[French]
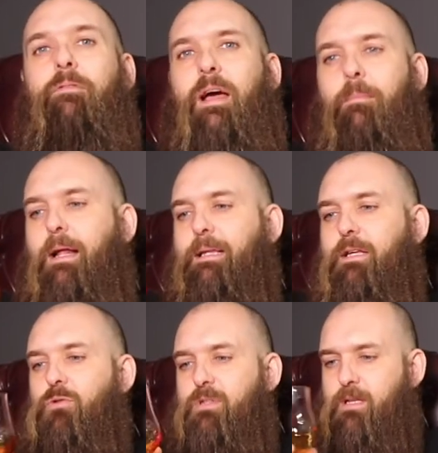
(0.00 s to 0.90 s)
vraiment
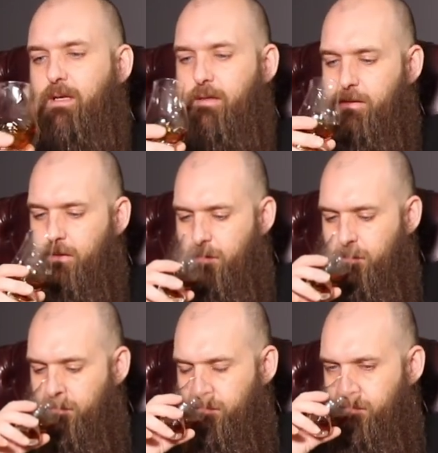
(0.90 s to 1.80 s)
déguster
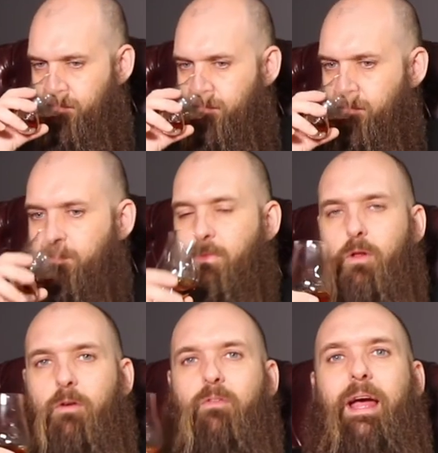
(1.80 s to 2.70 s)

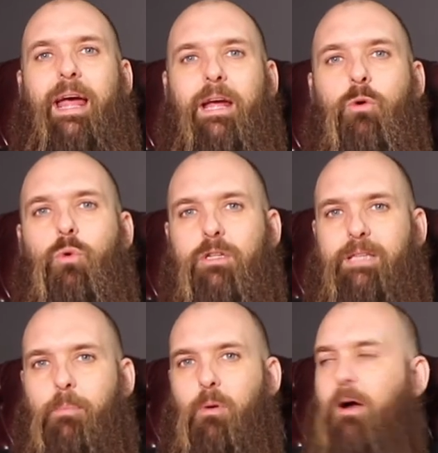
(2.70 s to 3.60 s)
le vrai goût que ça peut